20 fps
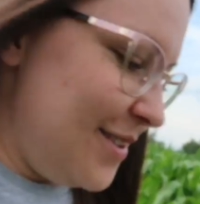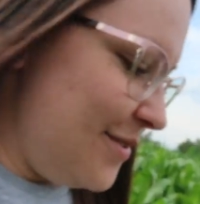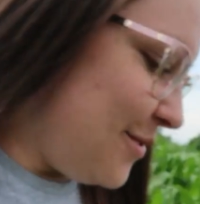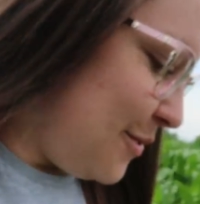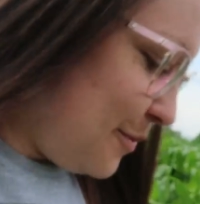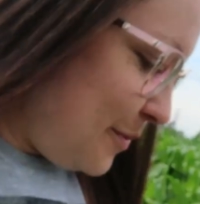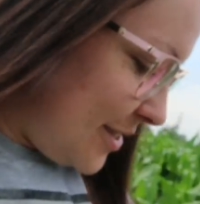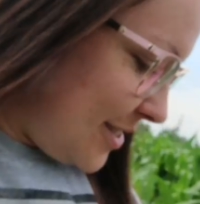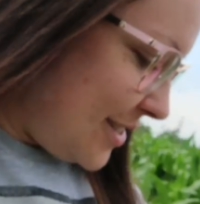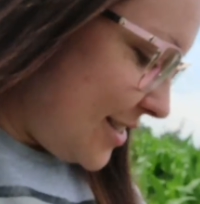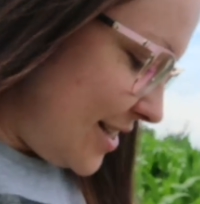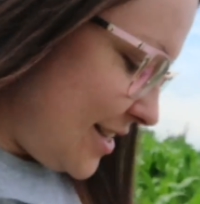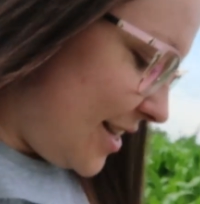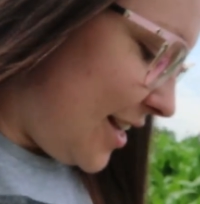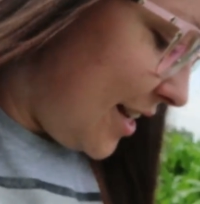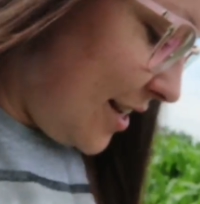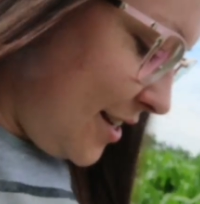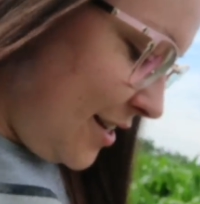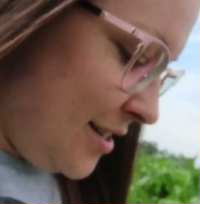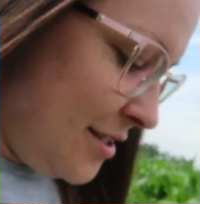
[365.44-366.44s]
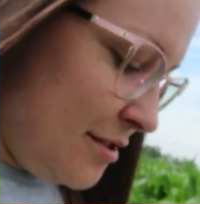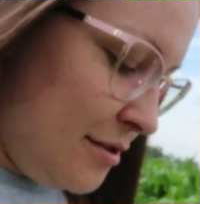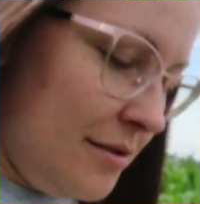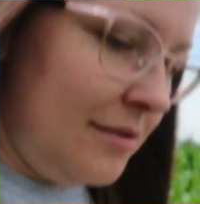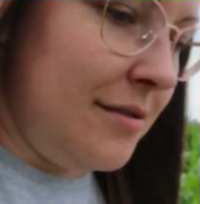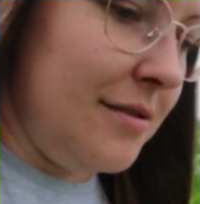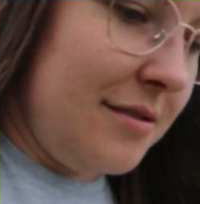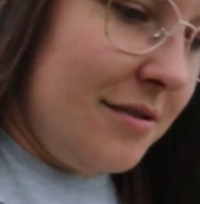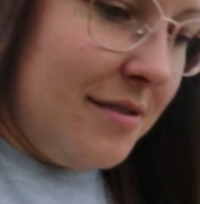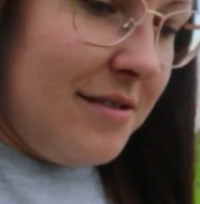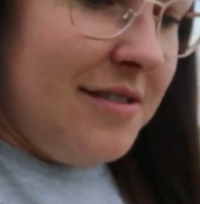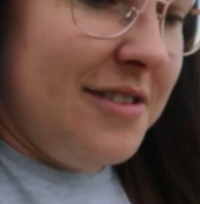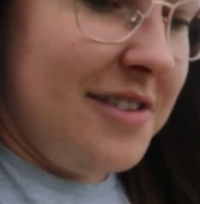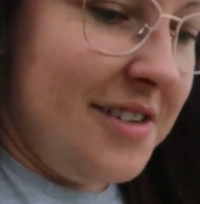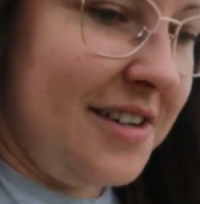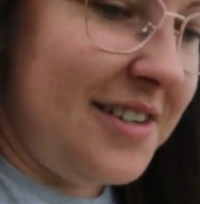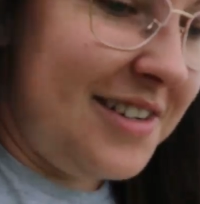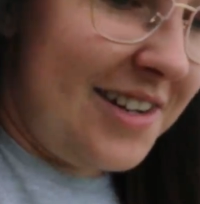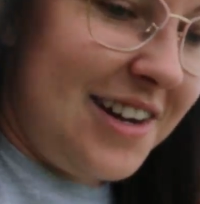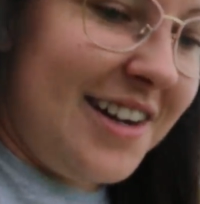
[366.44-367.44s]
Znowu będziesz ten? Nie, nie
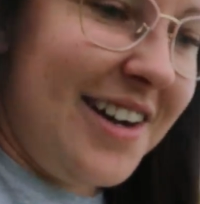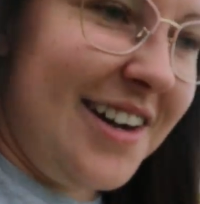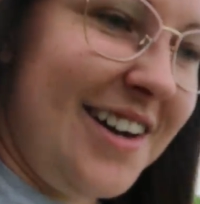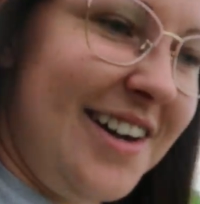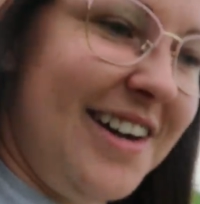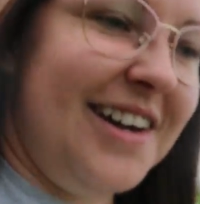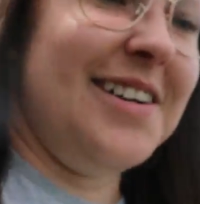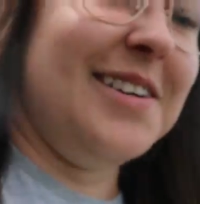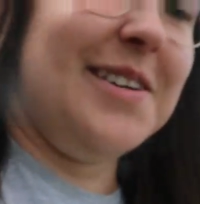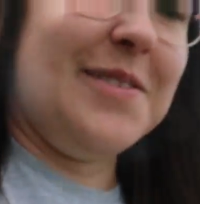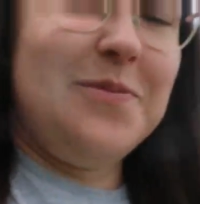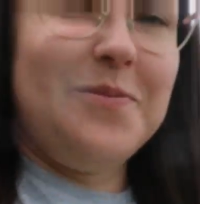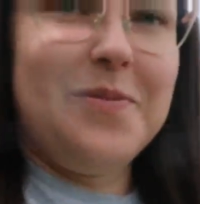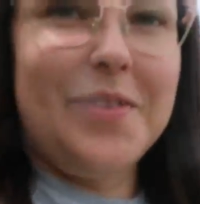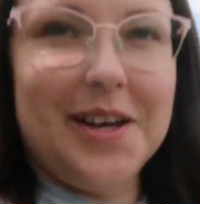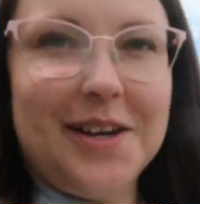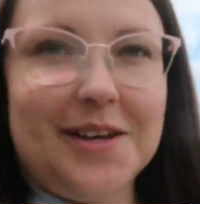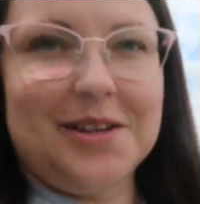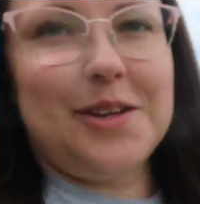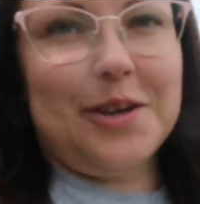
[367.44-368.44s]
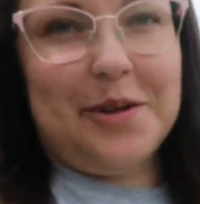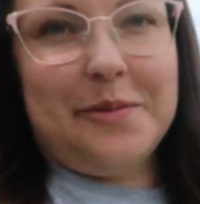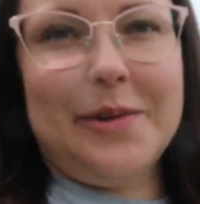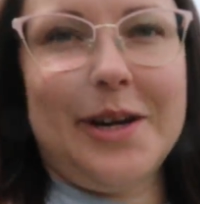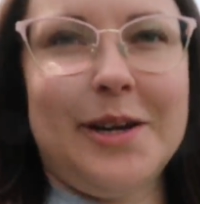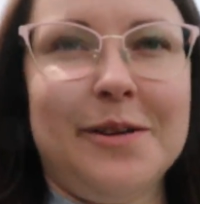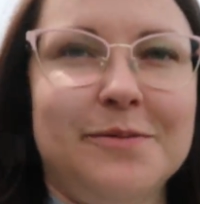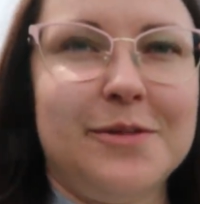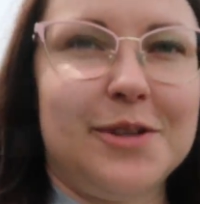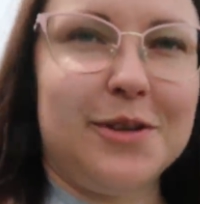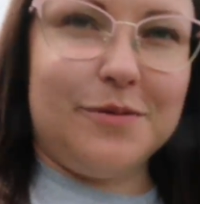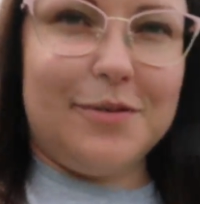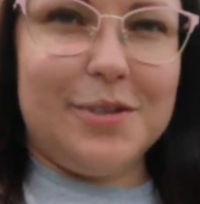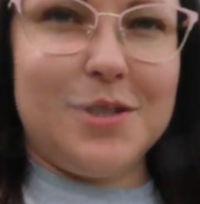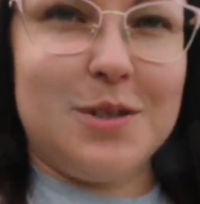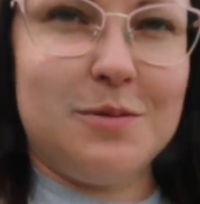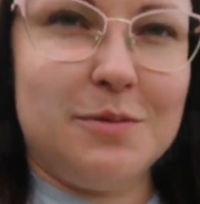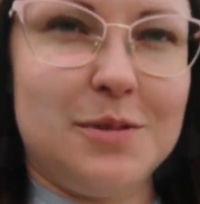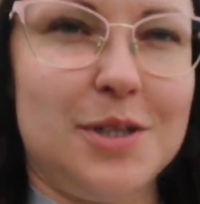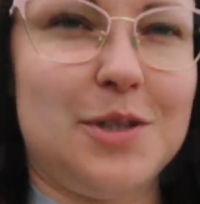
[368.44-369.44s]
próbuję. Aha, dobra, to
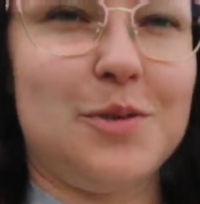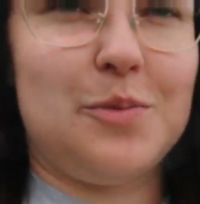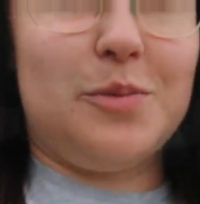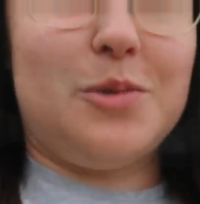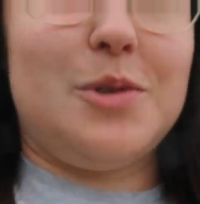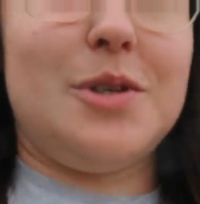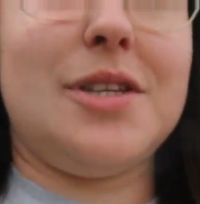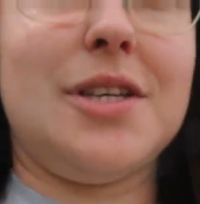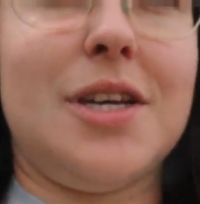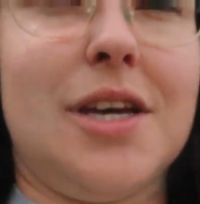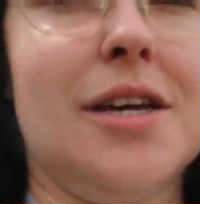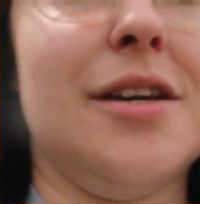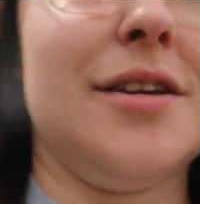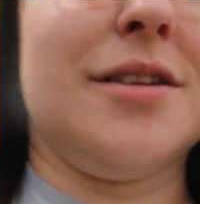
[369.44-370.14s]
widzimy się później.